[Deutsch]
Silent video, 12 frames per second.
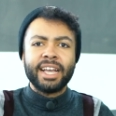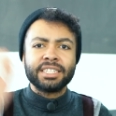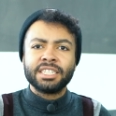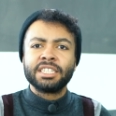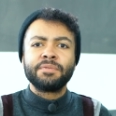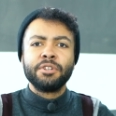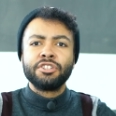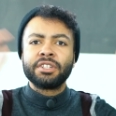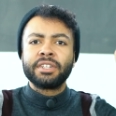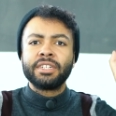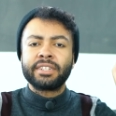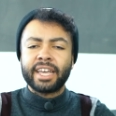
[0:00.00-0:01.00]

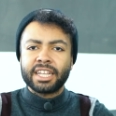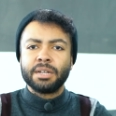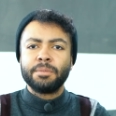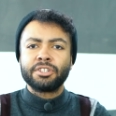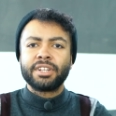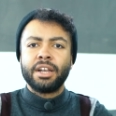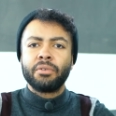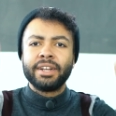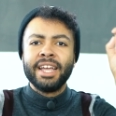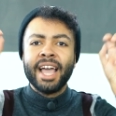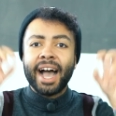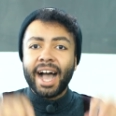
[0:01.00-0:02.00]
Essenswünsche,
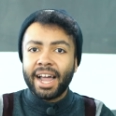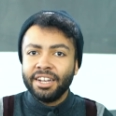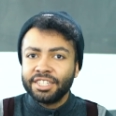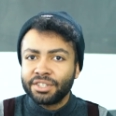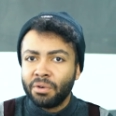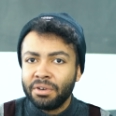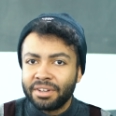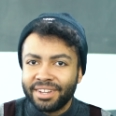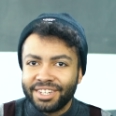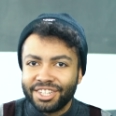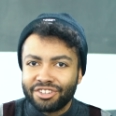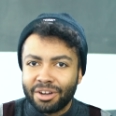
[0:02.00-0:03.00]
Getränkebestellungen, alles unten
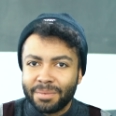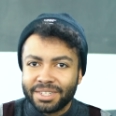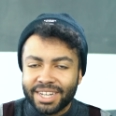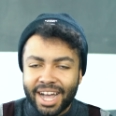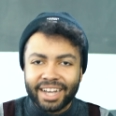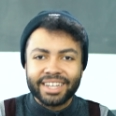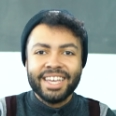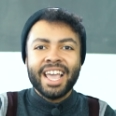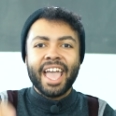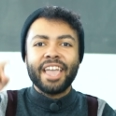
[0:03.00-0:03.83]
in die Kommentare.